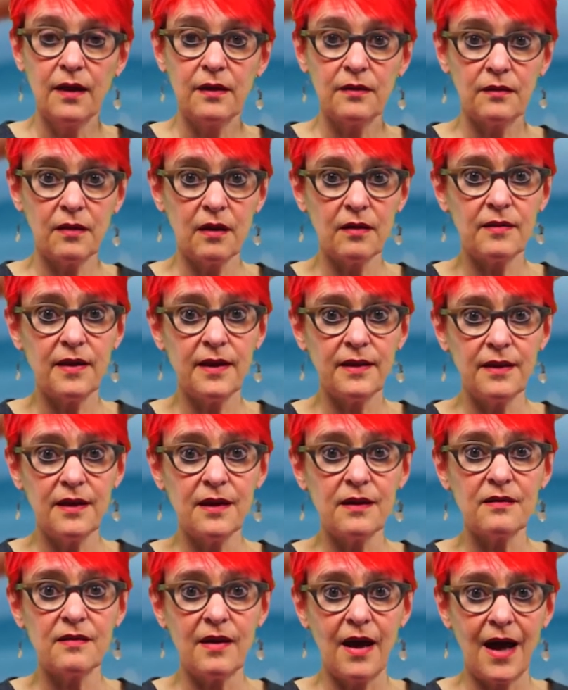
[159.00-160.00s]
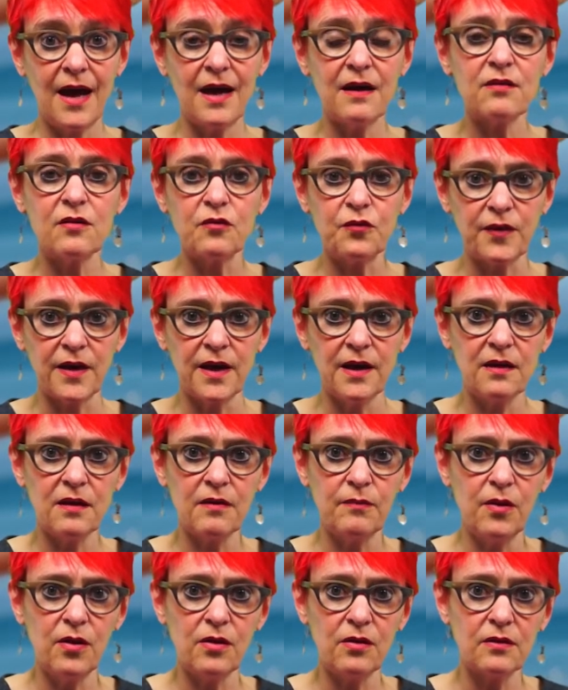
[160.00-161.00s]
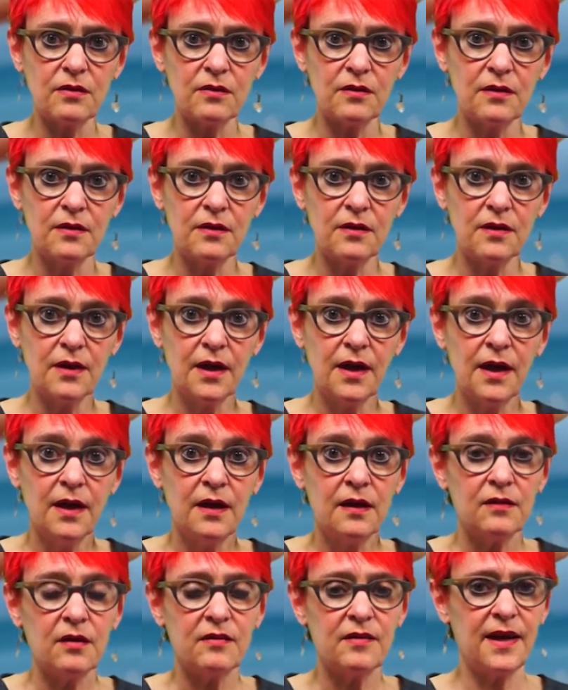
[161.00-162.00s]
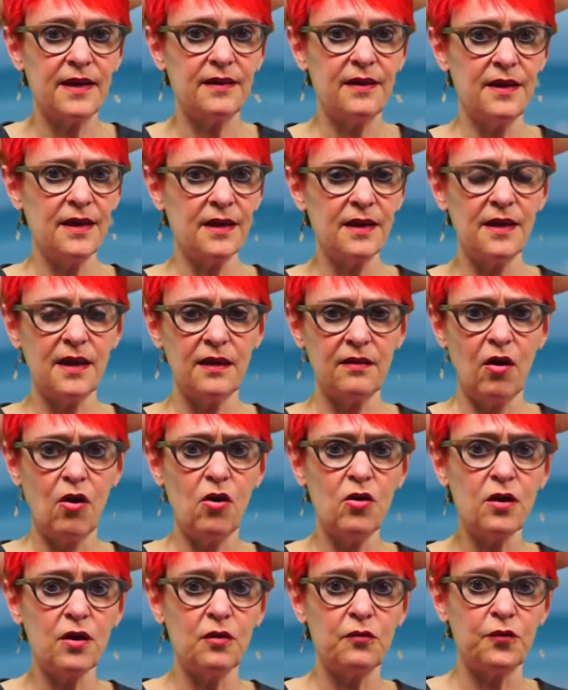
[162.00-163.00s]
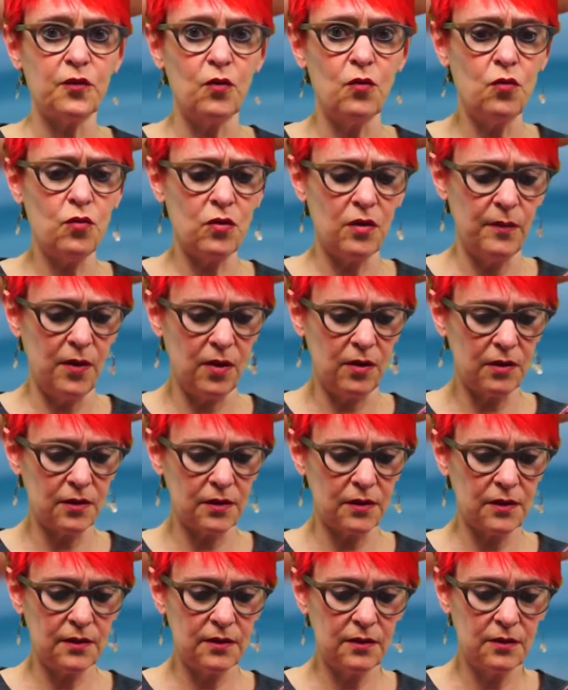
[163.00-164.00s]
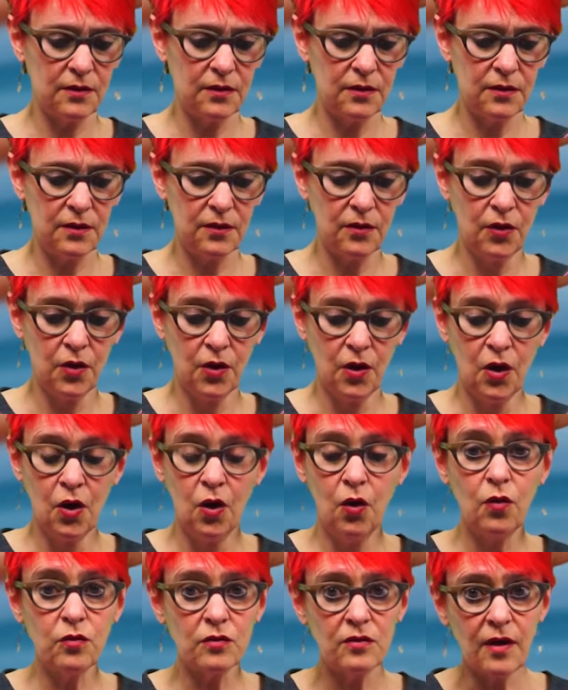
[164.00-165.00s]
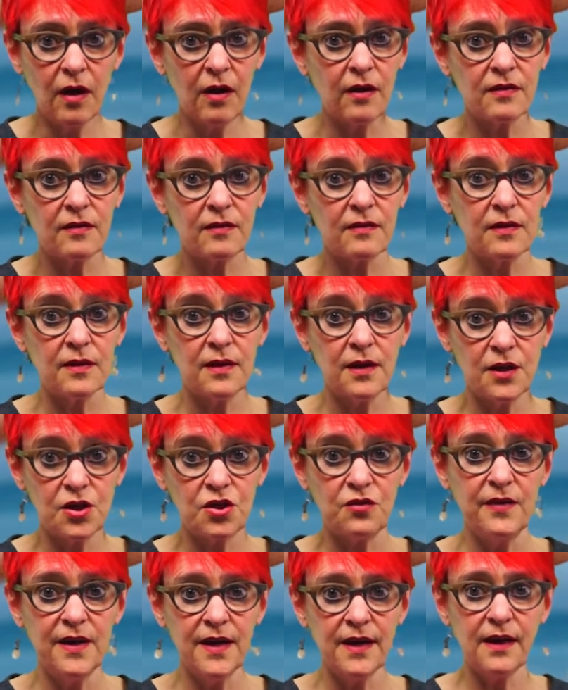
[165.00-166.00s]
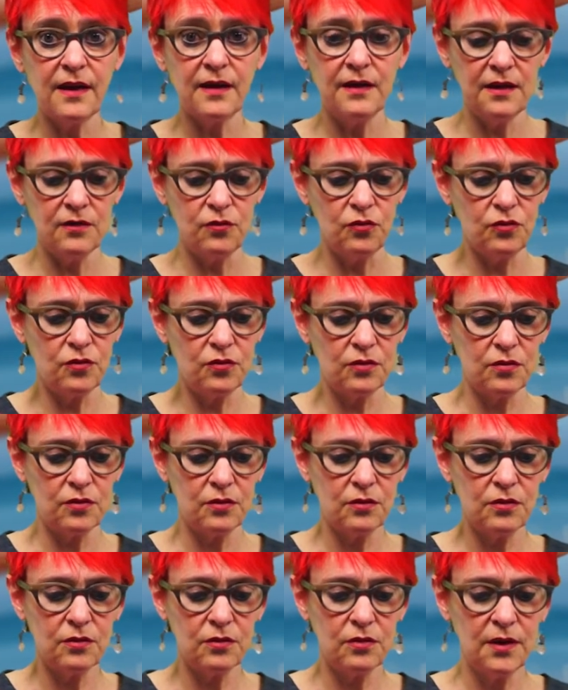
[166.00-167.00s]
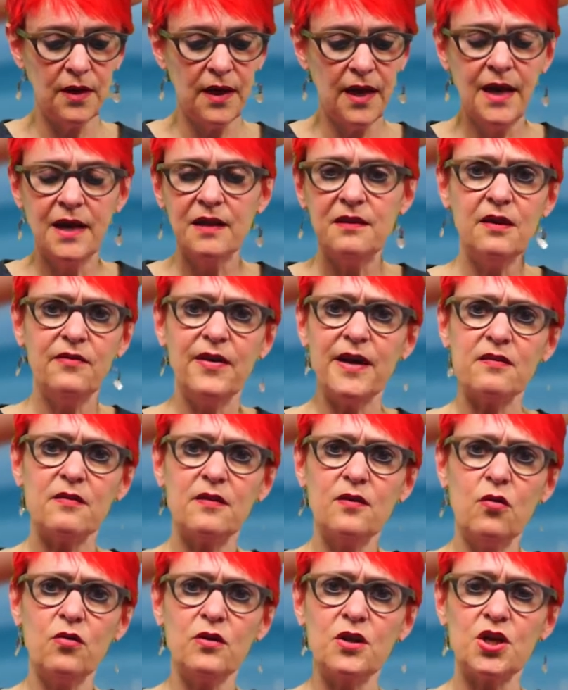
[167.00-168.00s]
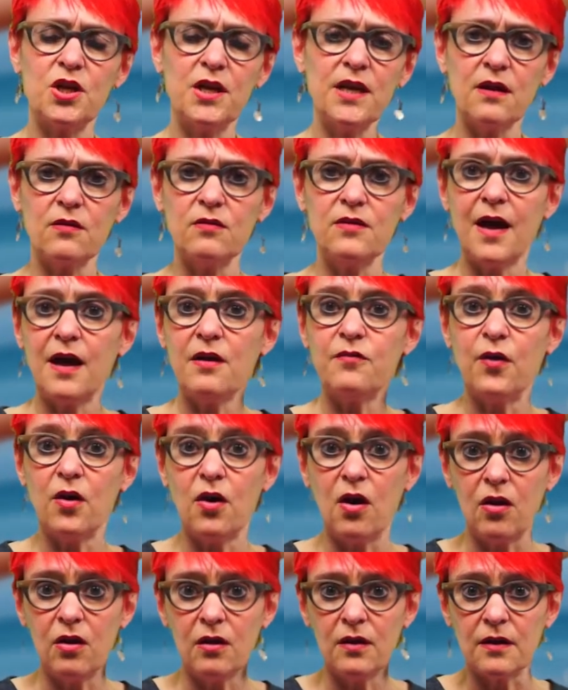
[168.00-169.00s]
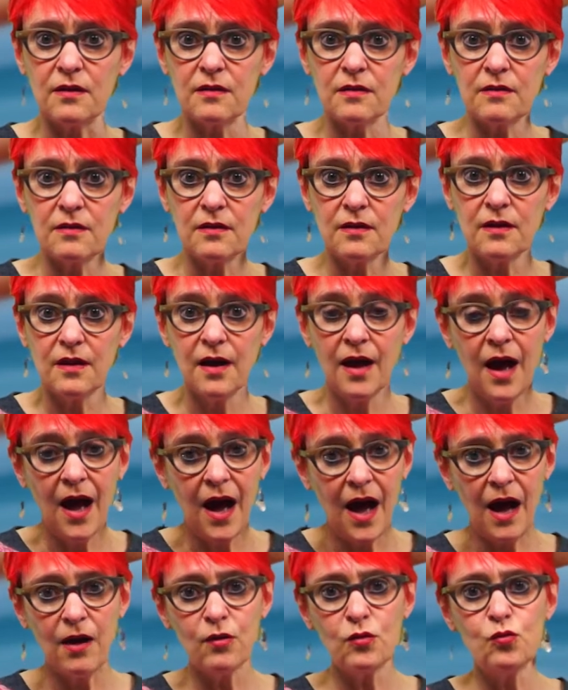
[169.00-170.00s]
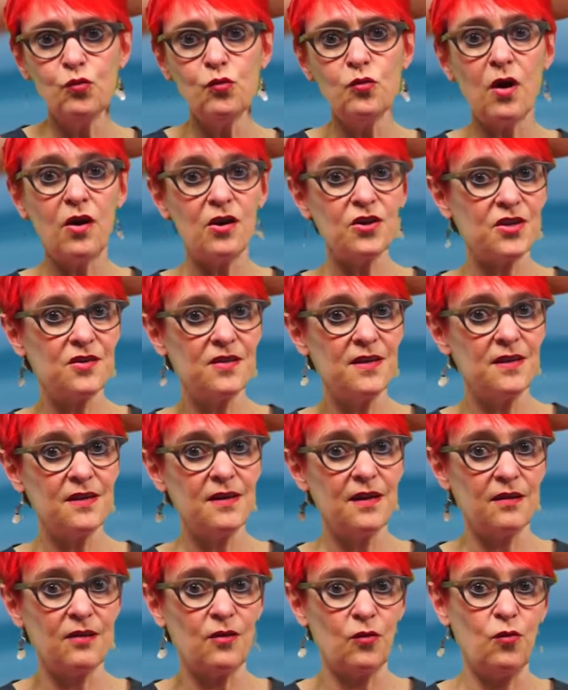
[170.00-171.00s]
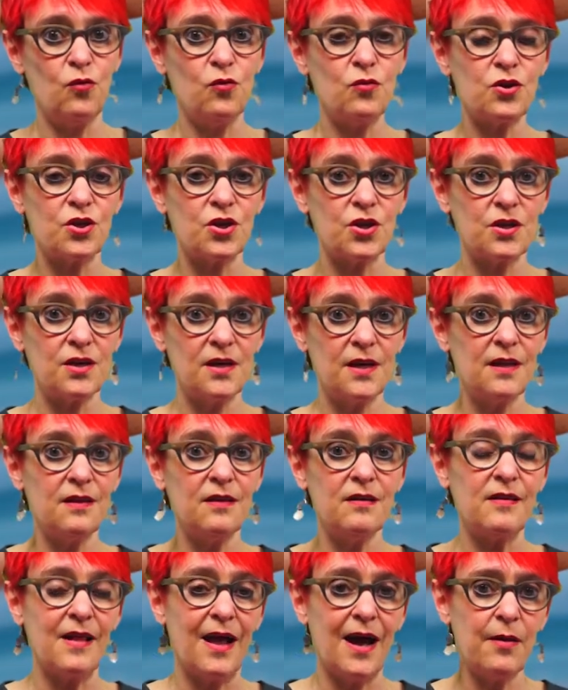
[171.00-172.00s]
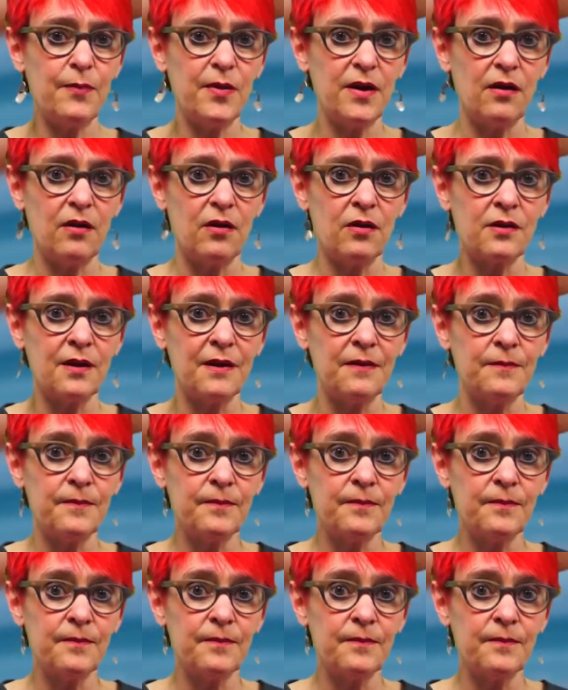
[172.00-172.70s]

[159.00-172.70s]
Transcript: Das hat ihr Herz frei gemacht. Das hat ihre Gedanken froh gemacht. Und das ist wirklich nicht nüt. Die Version ist schlicht und einfach alles. Auch du kannst sie getrost in dein Leben laden.